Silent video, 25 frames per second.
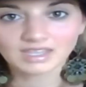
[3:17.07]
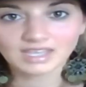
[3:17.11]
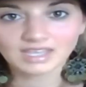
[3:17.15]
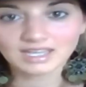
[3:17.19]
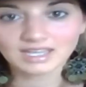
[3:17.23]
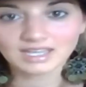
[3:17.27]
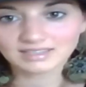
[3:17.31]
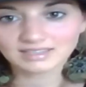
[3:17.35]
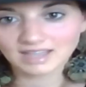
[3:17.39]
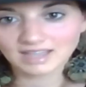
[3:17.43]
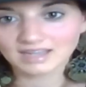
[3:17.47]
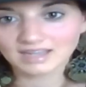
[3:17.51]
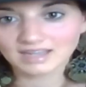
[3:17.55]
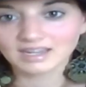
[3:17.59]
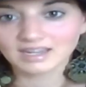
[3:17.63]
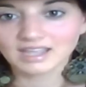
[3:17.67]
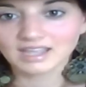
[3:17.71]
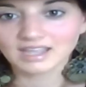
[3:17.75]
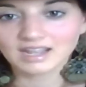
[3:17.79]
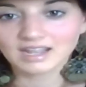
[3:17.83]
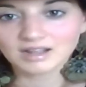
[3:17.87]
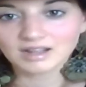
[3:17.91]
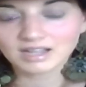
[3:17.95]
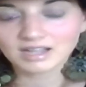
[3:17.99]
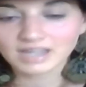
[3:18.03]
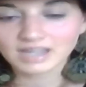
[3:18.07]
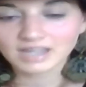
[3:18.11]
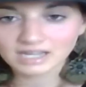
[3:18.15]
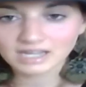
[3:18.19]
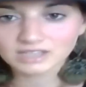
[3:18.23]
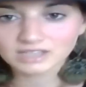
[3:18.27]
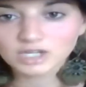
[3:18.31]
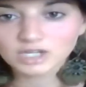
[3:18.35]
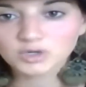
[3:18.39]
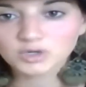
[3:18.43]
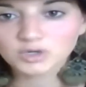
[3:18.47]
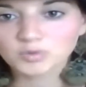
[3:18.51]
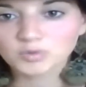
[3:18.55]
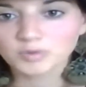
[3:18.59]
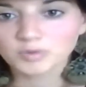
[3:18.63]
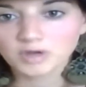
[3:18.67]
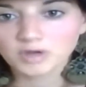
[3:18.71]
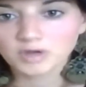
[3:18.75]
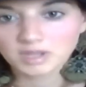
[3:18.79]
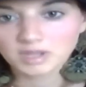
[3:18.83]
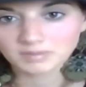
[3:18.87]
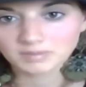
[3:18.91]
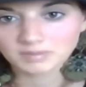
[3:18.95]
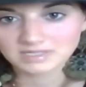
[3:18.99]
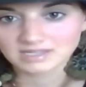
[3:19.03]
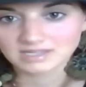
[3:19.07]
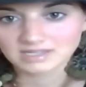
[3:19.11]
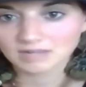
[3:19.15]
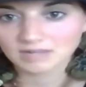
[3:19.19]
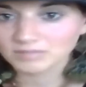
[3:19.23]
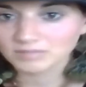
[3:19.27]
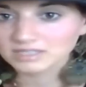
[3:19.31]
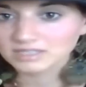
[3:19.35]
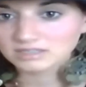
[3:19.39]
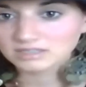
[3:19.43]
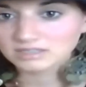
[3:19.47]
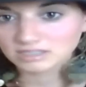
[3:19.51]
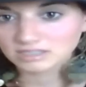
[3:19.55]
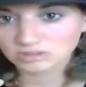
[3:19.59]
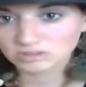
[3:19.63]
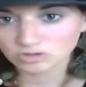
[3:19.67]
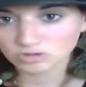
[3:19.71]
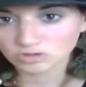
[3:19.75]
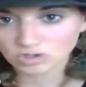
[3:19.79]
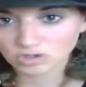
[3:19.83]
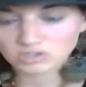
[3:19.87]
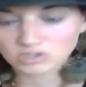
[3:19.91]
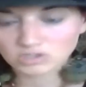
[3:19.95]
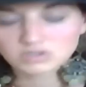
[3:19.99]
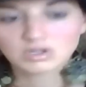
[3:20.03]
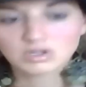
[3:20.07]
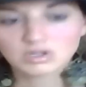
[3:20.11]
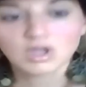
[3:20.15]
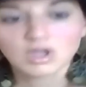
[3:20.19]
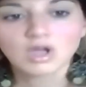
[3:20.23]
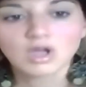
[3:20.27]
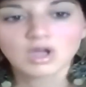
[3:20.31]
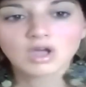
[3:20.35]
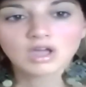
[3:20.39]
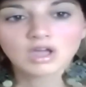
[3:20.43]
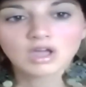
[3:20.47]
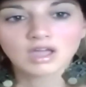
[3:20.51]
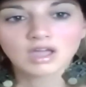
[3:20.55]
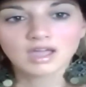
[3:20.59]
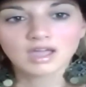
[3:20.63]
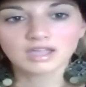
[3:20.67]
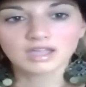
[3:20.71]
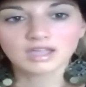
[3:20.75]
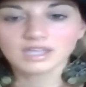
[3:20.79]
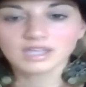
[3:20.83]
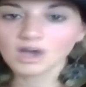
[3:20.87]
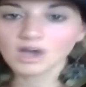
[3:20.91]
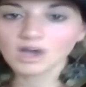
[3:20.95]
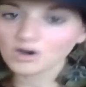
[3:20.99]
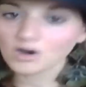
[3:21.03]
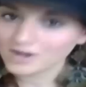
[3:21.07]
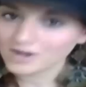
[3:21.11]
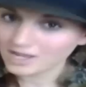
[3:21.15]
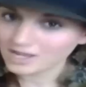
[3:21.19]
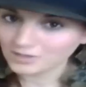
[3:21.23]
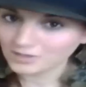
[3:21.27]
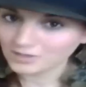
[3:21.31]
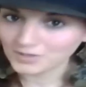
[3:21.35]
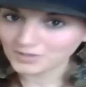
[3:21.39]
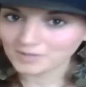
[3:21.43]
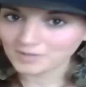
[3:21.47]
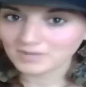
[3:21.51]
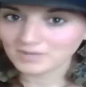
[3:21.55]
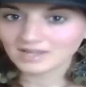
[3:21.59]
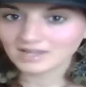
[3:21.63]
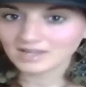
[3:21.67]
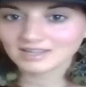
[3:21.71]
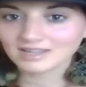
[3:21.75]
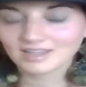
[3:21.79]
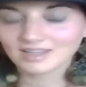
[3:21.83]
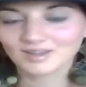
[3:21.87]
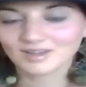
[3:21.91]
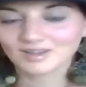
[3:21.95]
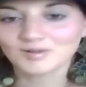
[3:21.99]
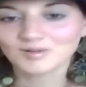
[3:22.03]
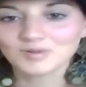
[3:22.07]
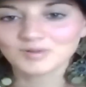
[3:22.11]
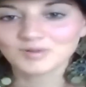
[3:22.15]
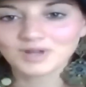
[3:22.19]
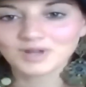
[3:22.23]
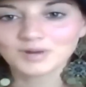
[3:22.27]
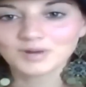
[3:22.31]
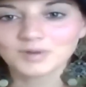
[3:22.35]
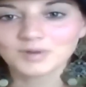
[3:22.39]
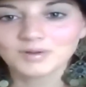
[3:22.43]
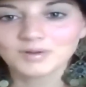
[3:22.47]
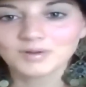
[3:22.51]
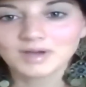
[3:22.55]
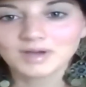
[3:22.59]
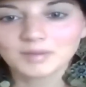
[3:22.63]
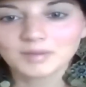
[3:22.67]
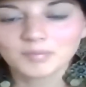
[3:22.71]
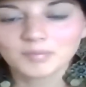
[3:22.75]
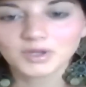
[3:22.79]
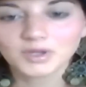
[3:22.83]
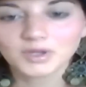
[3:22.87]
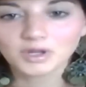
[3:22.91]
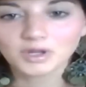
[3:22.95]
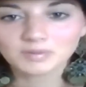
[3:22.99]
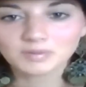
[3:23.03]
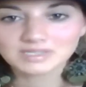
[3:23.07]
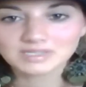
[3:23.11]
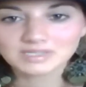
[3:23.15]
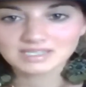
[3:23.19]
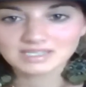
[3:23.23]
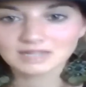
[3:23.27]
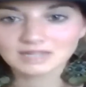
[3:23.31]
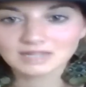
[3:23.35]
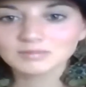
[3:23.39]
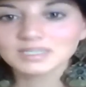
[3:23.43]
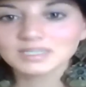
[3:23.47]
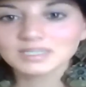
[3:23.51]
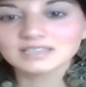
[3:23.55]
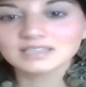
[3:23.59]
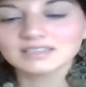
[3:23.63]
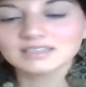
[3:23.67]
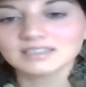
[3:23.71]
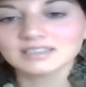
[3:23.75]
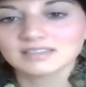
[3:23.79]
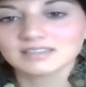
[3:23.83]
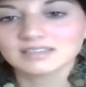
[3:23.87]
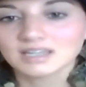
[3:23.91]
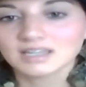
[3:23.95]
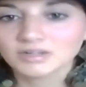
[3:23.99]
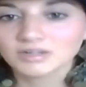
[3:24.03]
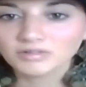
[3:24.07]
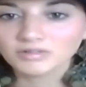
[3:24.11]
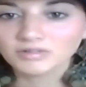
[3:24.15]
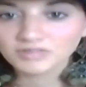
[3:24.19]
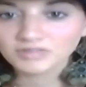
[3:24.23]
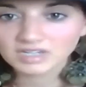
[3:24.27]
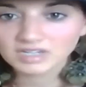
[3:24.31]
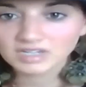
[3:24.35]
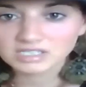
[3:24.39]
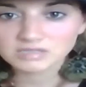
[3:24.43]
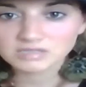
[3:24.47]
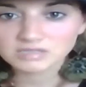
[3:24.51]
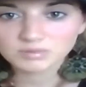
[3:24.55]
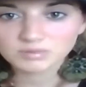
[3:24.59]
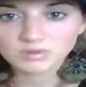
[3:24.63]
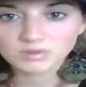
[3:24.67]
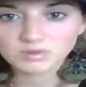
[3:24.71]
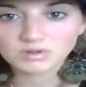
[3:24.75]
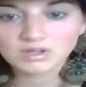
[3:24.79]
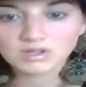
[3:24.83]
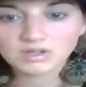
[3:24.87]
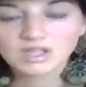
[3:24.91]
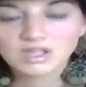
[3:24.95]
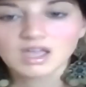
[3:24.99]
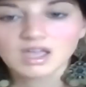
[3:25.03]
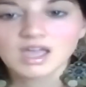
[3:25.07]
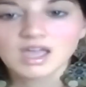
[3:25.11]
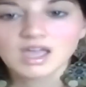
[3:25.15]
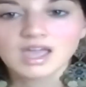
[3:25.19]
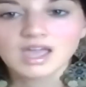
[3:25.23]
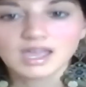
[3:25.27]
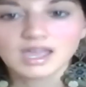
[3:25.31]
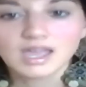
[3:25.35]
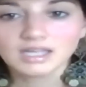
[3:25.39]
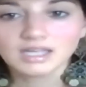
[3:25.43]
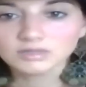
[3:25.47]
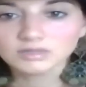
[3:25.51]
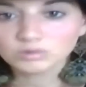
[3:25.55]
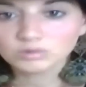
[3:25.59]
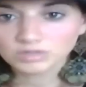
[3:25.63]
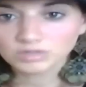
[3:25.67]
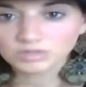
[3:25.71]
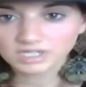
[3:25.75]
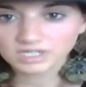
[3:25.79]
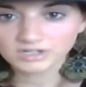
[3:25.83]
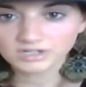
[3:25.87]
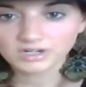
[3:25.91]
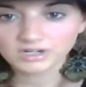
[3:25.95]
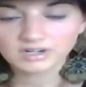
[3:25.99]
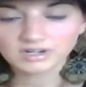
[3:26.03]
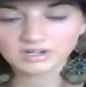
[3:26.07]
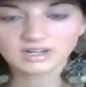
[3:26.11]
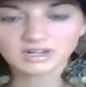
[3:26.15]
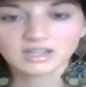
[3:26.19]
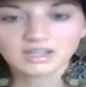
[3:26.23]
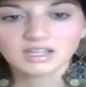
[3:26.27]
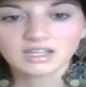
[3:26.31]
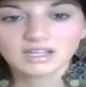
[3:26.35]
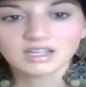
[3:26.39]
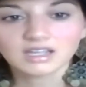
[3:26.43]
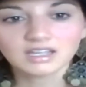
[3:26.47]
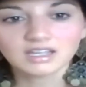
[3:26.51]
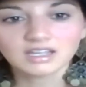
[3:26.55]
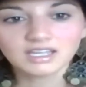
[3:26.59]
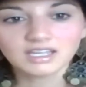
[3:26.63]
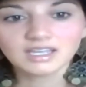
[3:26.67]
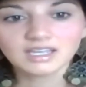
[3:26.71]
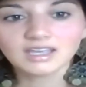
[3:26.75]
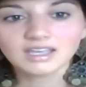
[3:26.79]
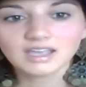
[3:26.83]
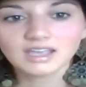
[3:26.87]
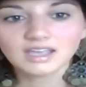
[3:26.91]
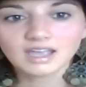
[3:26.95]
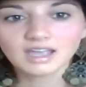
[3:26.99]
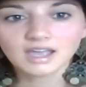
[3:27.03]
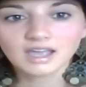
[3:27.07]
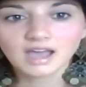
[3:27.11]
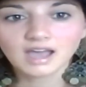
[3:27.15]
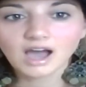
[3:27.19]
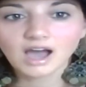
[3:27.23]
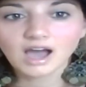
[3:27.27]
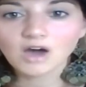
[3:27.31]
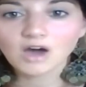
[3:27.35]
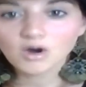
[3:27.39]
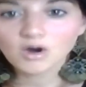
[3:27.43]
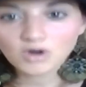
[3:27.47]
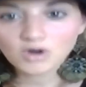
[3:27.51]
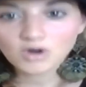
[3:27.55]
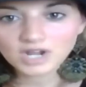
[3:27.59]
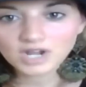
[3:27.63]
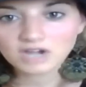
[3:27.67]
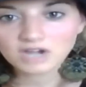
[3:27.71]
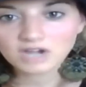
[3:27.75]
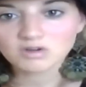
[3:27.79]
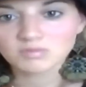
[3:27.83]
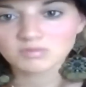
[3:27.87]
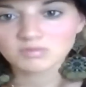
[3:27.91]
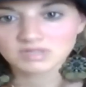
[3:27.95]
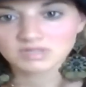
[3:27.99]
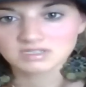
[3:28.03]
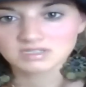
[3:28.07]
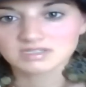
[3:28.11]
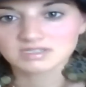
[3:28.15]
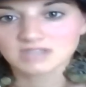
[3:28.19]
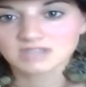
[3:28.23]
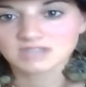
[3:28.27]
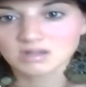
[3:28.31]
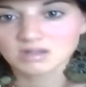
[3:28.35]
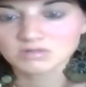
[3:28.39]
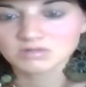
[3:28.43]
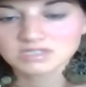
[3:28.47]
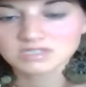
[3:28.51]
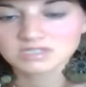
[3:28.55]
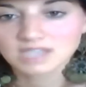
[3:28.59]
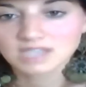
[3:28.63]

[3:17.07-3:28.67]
y están en grandes grupos, especialmente en dos. Y ahora hay una más que es una nueva, pero especialmente están en Facebook, en Twitter y eh, ahora comencé a